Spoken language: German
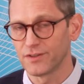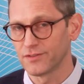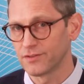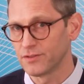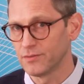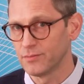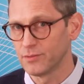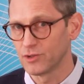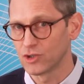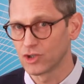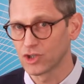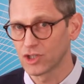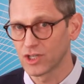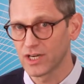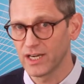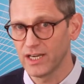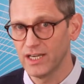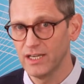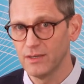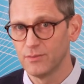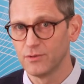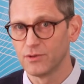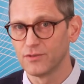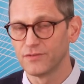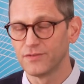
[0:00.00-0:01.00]
also die
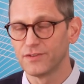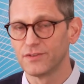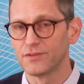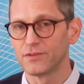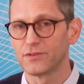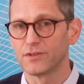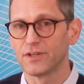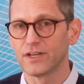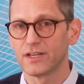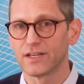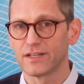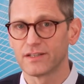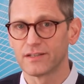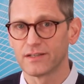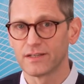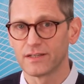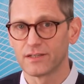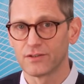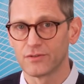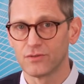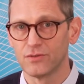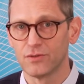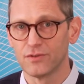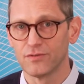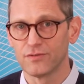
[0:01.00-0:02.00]
Beschreibung, wie so eine
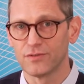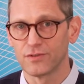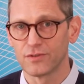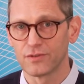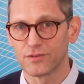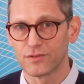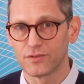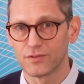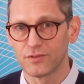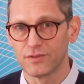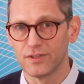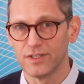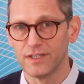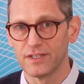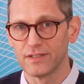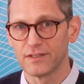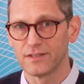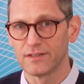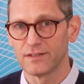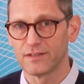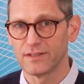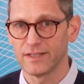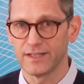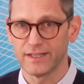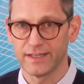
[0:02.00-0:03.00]
Architektur
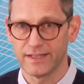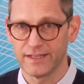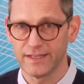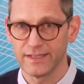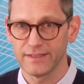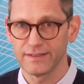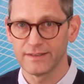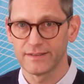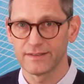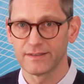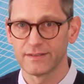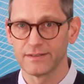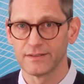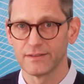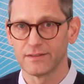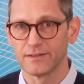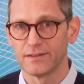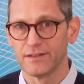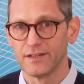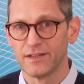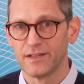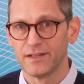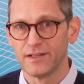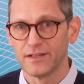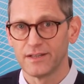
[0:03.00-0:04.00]
funktioniert, der erste
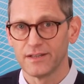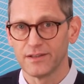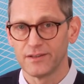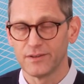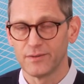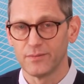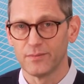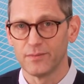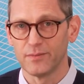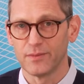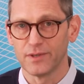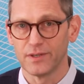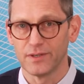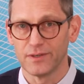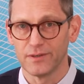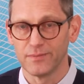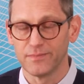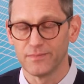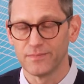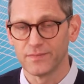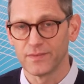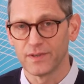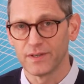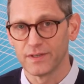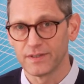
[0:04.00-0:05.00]
ähm,
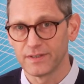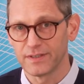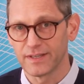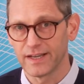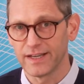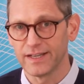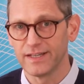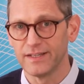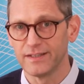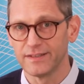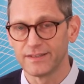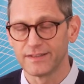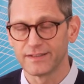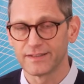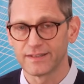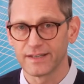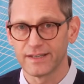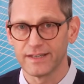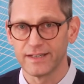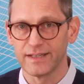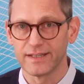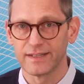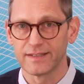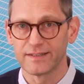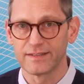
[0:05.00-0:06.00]
ähm, Teil des
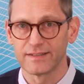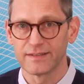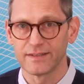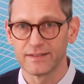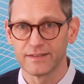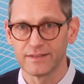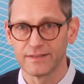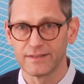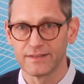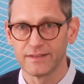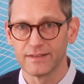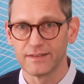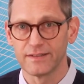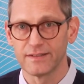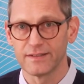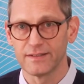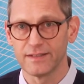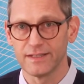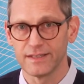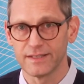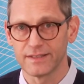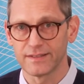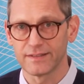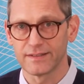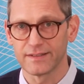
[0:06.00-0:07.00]
Dreiecks äh, sind, die
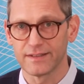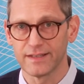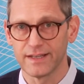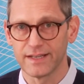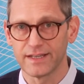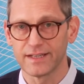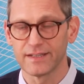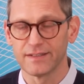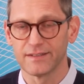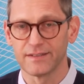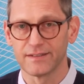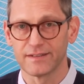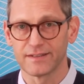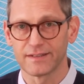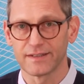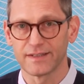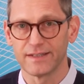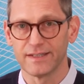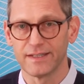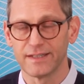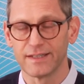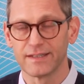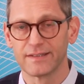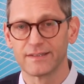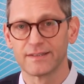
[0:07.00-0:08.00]
erste Ecke des
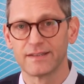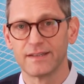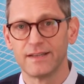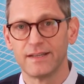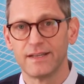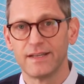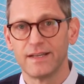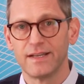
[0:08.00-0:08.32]
Dreiecks,